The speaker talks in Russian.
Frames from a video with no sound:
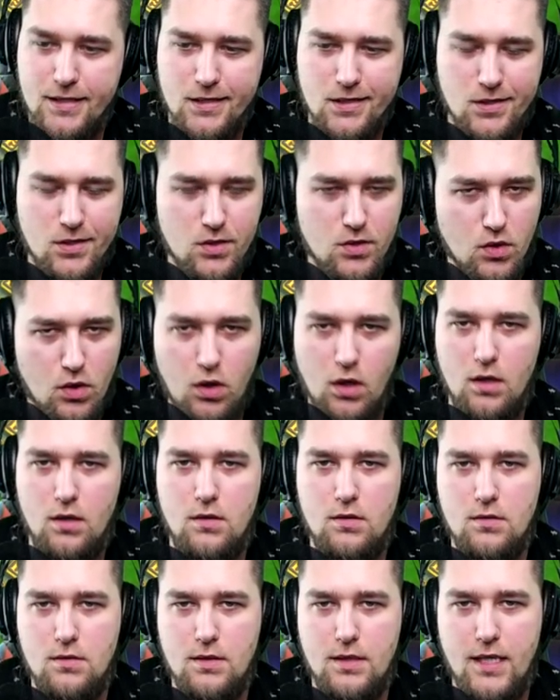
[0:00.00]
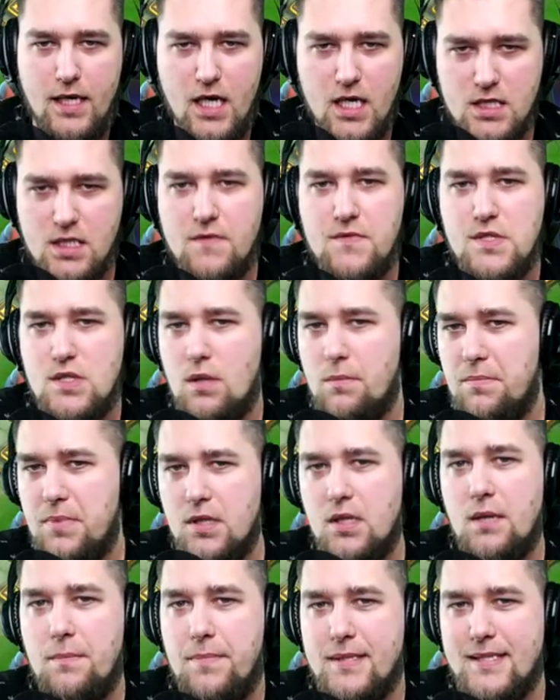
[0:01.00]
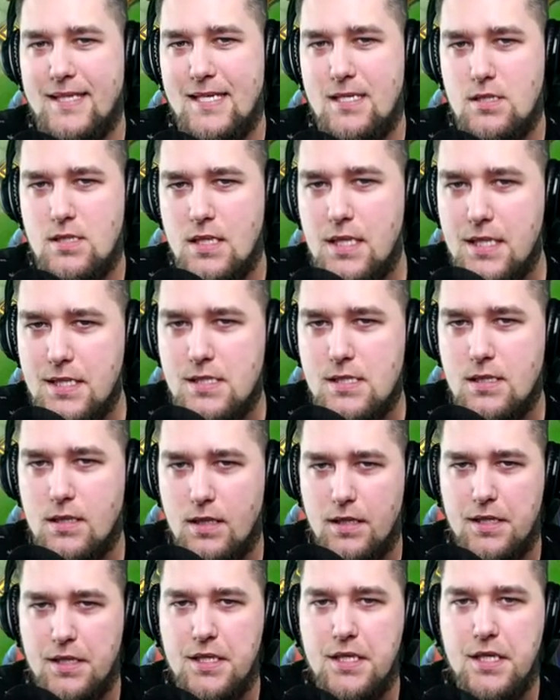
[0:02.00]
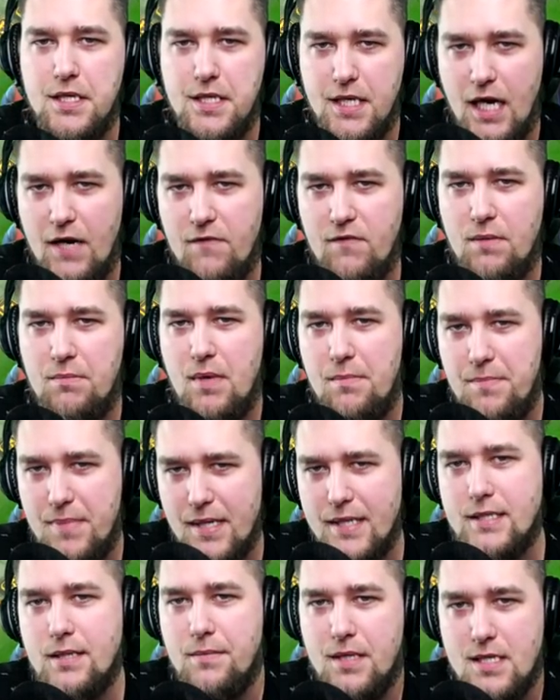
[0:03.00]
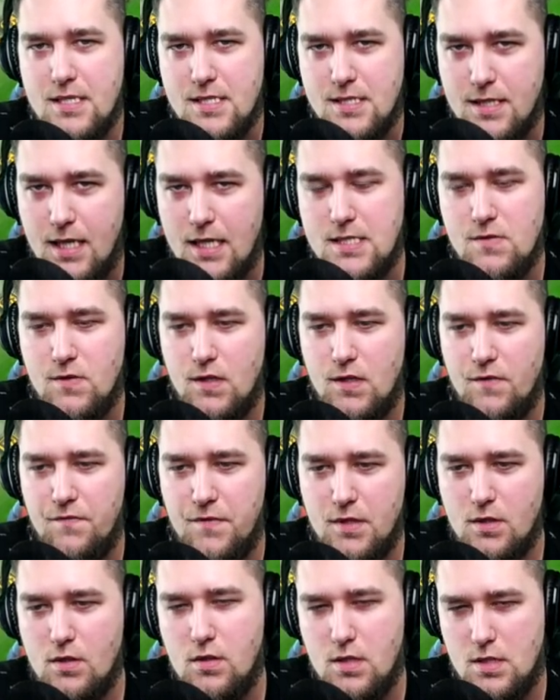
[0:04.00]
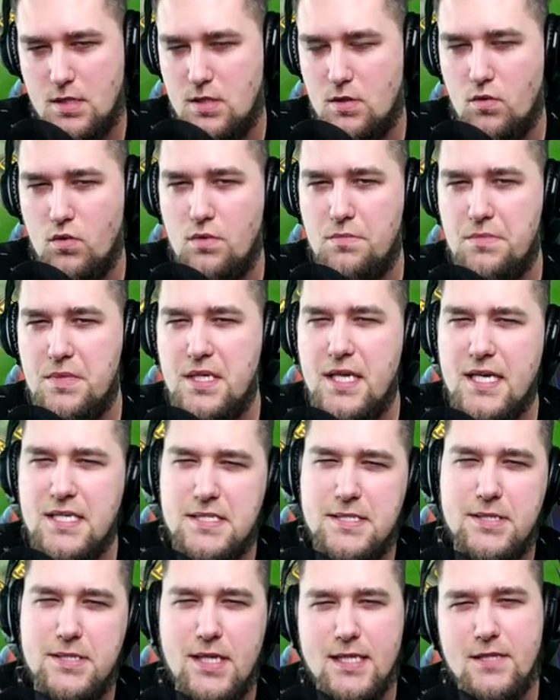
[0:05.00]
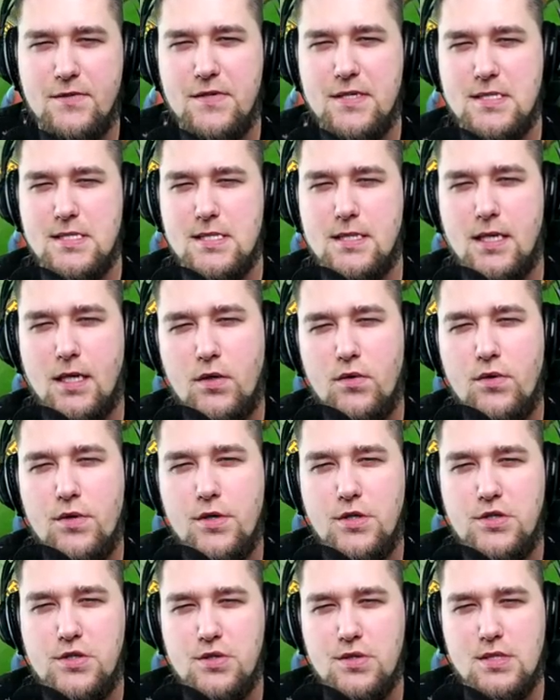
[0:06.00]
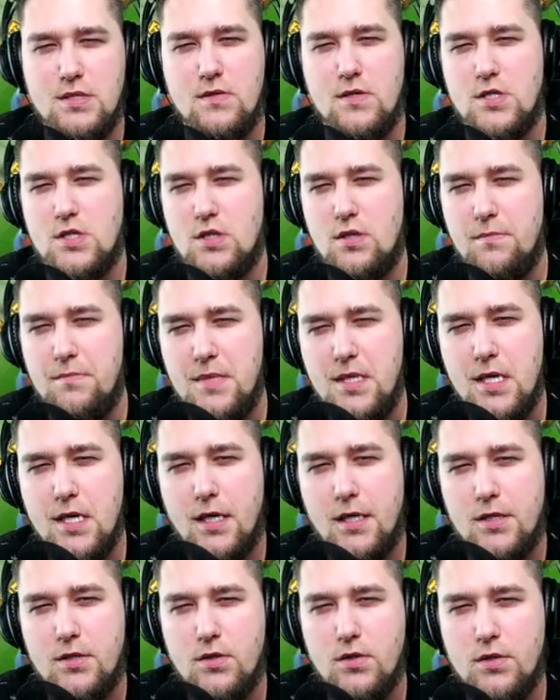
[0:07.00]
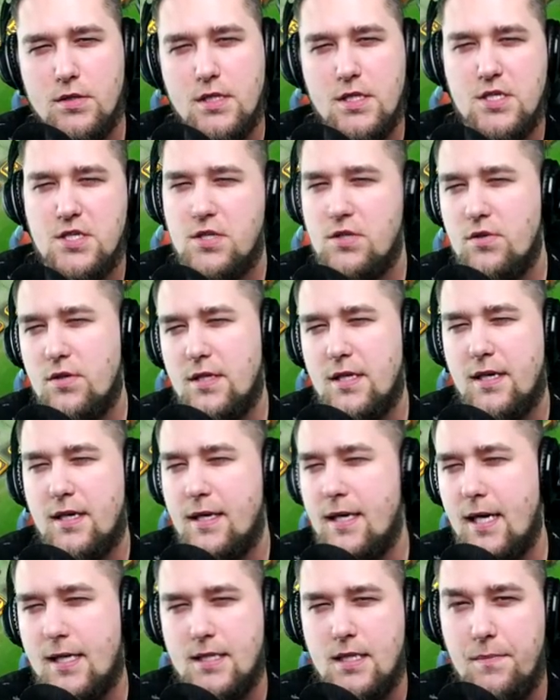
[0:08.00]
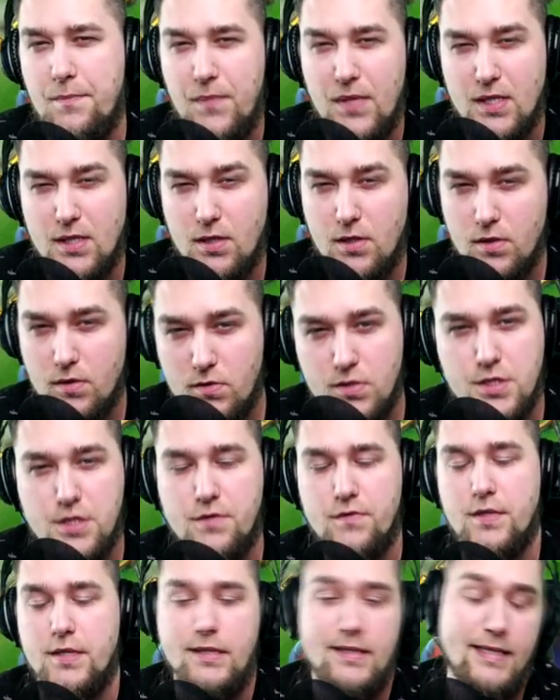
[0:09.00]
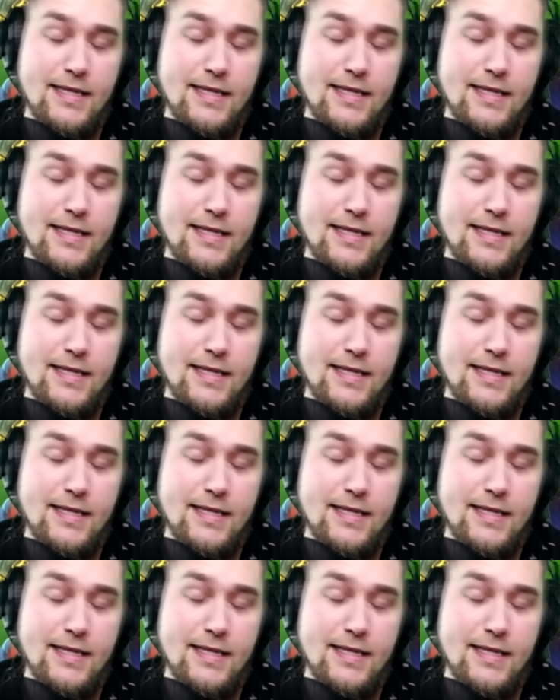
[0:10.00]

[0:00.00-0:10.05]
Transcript: Но это все было подозрительно, и я вам об этом рассказывал в видосе. У меня складывается такое чувство, что мне кто-то что-то как-то подкручивает.